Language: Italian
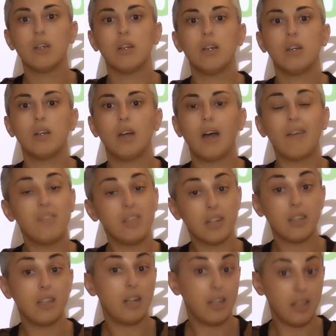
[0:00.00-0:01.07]
eh,
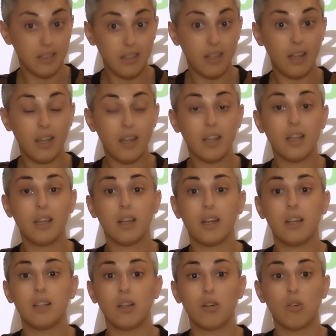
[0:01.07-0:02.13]
avere delle idee che
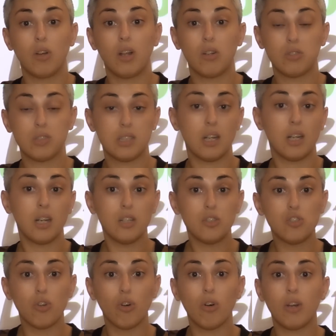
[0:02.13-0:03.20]
rendano la nostra
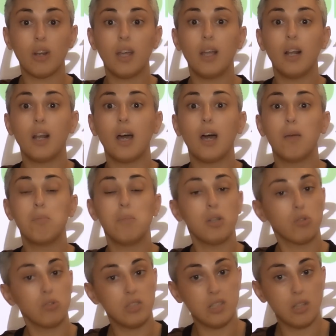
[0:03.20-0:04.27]
regione la
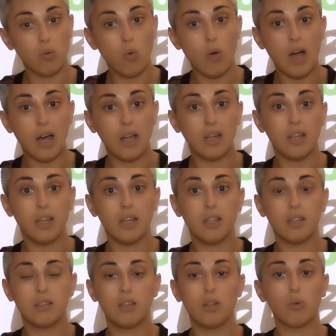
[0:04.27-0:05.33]
meno
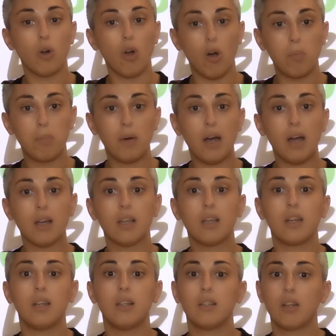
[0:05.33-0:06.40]
diseguale d'Europa, che
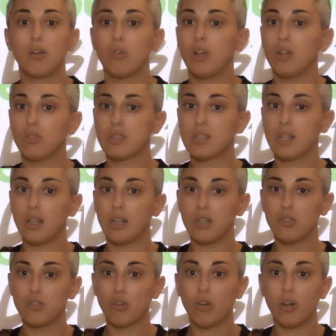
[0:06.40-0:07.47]
rendano la nostra
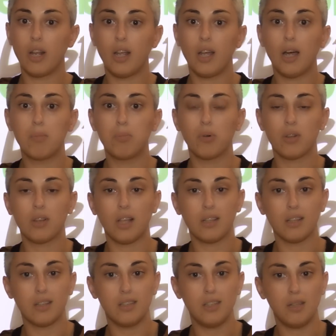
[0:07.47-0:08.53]
regione a
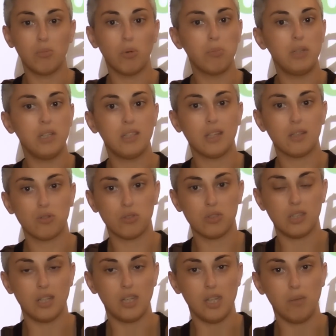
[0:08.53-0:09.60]
portata di mobilità
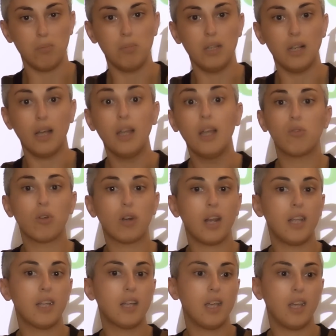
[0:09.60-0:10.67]
sostenibile.
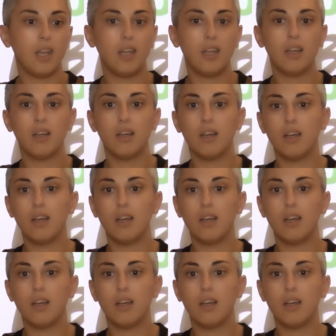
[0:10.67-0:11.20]
Vorrei che